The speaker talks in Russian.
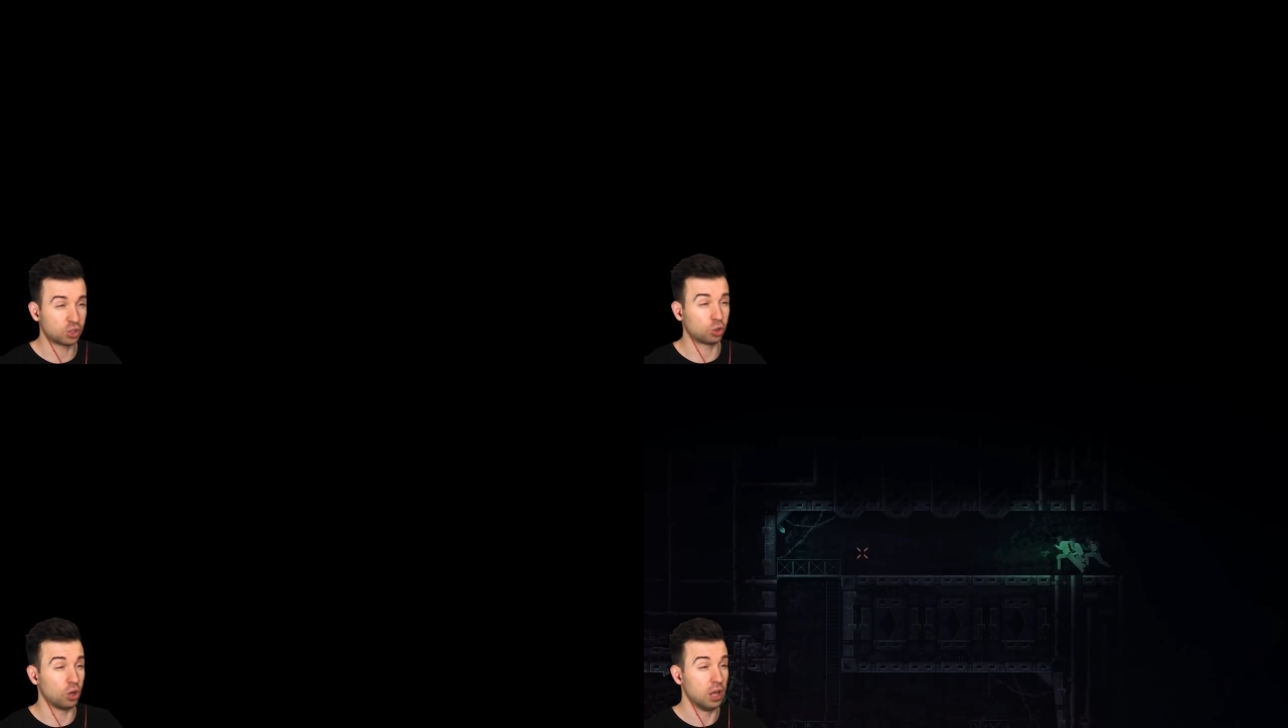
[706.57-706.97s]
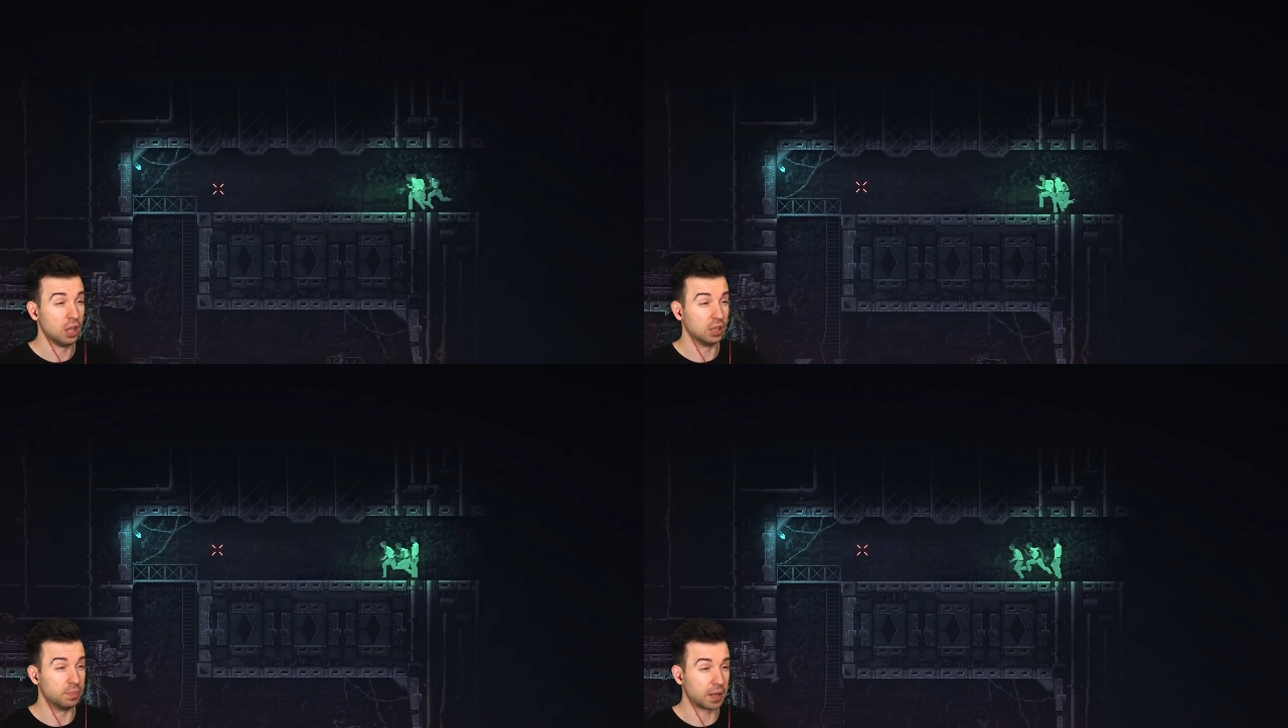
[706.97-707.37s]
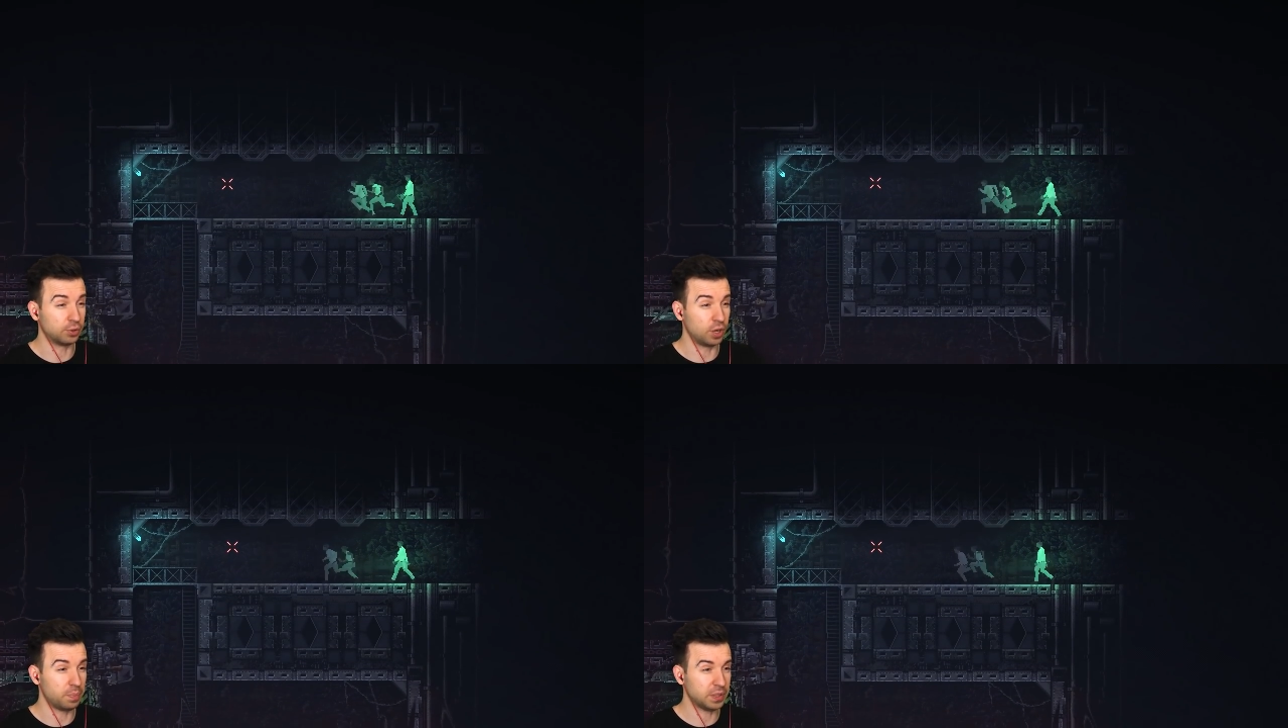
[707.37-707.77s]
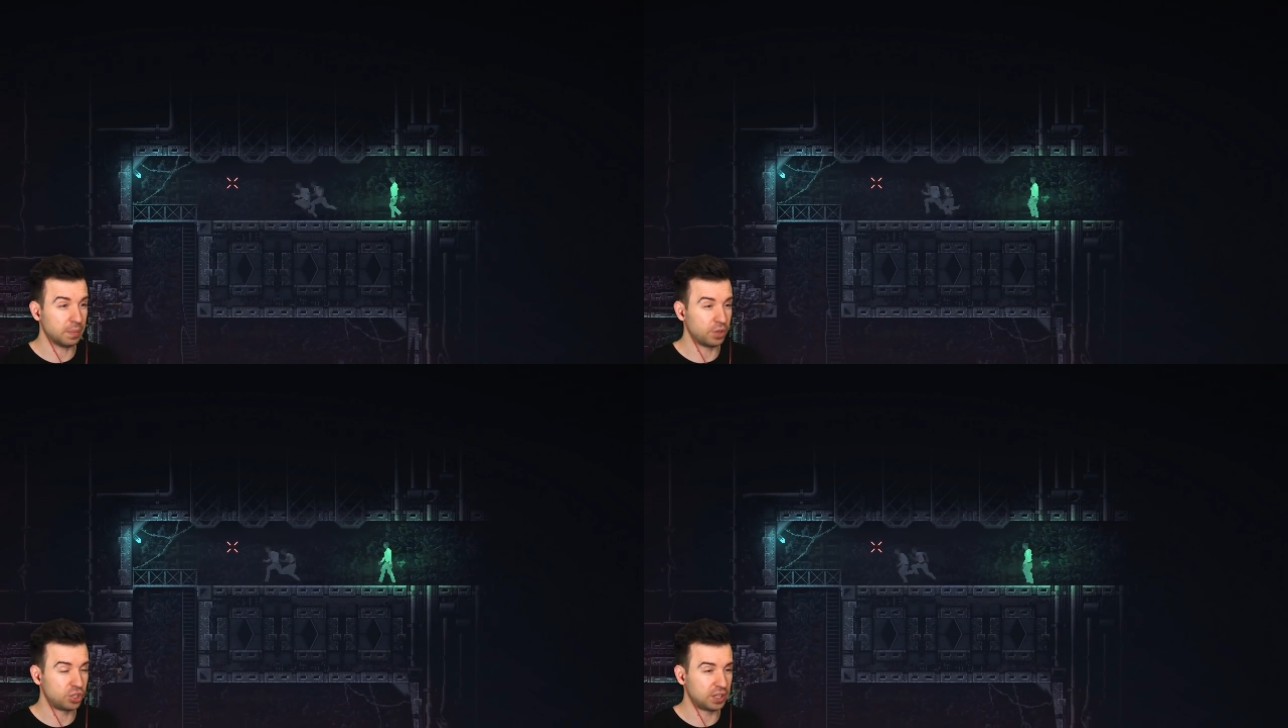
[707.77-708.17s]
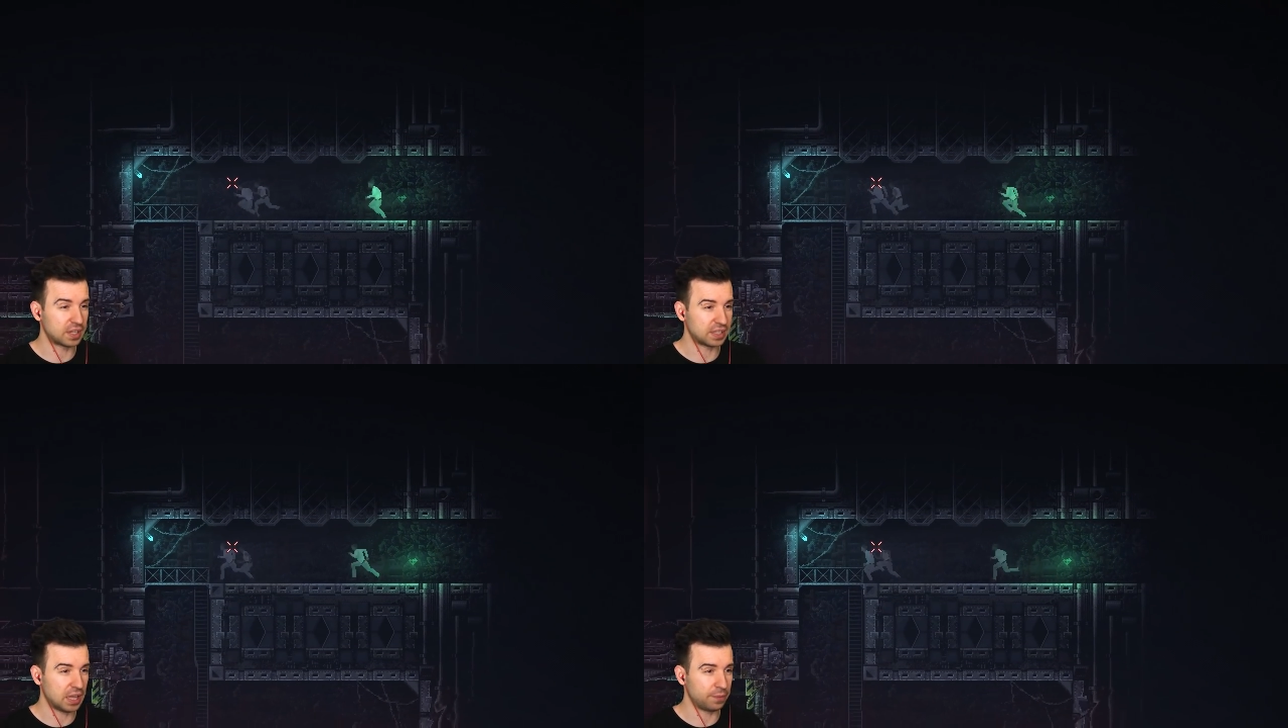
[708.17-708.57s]
Это что, лаборатория по добыче
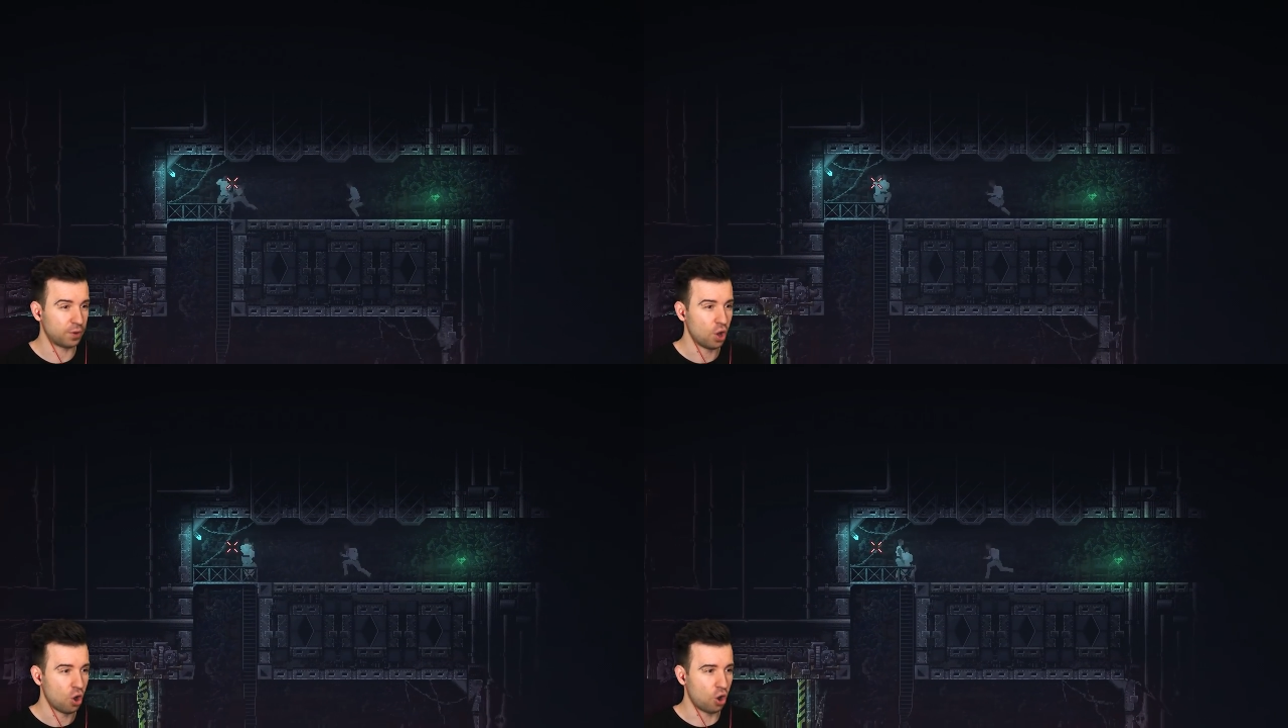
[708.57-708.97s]
кристаллов?